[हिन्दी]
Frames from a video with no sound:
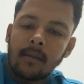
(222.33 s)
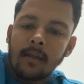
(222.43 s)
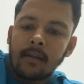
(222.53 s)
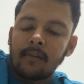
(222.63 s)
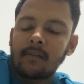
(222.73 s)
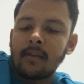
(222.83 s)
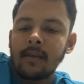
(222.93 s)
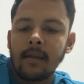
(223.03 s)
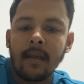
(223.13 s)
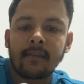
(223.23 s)

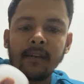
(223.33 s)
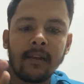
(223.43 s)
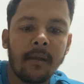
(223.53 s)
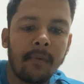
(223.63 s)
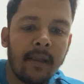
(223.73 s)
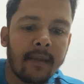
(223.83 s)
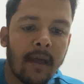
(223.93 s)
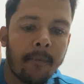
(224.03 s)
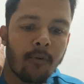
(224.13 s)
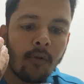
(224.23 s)
एक एक सील ये मिलेगी
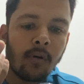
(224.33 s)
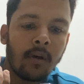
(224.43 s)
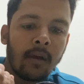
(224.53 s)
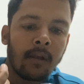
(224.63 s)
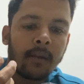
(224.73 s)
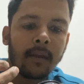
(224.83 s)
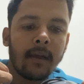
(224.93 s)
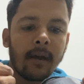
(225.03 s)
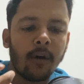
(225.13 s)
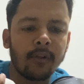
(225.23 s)
आपको ठीक
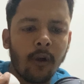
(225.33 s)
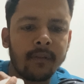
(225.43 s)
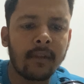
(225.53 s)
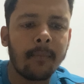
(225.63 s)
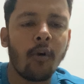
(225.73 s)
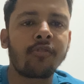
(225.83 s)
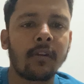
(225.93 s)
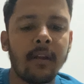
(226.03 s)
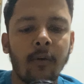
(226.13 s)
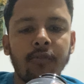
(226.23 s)
है अं, और अंदर, अंदर
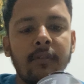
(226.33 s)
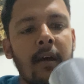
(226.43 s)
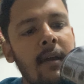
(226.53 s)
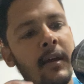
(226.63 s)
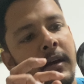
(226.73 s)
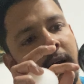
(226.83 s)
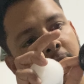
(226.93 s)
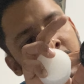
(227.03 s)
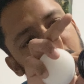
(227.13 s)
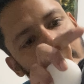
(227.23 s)
मॉइस्चर ना खुद जाए
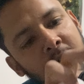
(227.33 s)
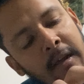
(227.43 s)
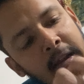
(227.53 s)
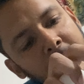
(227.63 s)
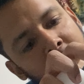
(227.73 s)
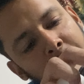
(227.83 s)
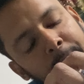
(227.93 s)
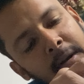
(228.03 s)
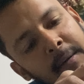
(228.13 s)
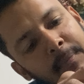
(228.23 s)
तो उसके लिए
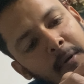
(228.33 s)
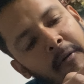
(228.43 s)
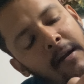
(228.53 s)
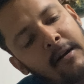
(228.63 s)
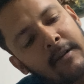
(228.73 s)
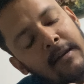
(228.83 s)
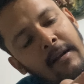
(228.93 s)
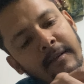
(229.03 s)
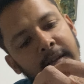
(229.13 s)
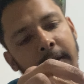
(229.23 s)
कंपनी प्रोवाइड करती है
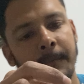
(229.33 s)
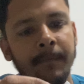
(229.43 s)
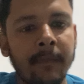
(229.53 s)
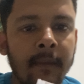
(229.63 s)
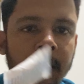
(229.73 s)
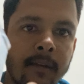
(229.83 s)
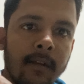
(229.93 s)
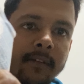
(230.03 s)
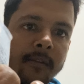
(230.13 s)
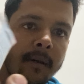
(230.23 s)
अलग से ये
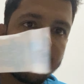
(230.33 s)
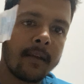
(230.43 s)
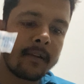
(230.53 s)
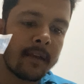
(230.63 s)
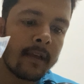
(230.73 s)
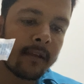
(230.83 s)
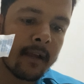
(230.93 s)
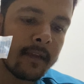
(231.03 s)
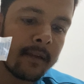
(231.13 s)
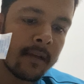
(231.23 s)
चीज़ भाई ठीक है
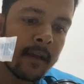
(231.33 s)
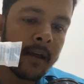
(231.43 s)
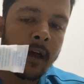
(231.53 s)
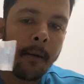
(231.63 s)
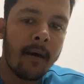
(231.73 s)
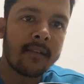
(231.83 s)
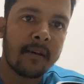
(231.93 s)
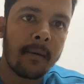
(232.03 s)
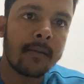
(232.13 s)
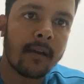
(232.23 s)
ताकि हमारा
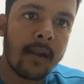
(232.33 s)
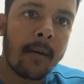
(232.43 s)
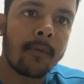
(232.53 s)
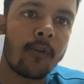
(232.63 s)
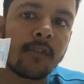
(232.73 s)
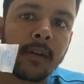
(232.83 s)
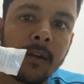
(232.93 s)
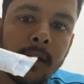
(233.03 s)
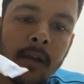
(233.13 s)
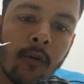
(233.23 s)
सामान ख़राब ना हो सके
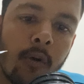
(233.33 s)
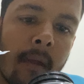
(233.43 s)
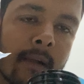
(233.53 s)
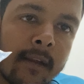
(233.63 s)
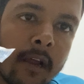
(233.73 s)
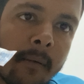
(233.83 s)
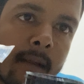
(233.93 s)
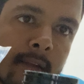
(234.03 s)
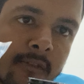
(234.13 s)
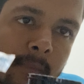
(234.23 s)
कोई बैक्टीरिया
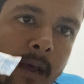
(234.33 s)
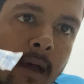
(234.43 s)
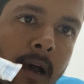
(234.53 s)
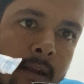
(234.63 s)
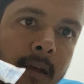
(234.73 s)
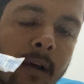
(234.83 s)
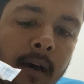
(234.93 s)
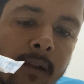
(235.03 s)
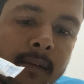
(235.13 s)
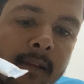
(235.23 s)
हमारे इसमें आ, आना आ
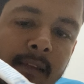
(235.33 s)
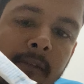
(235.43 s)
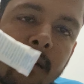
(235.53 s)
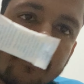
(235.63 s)
ना जाए इसकी वजह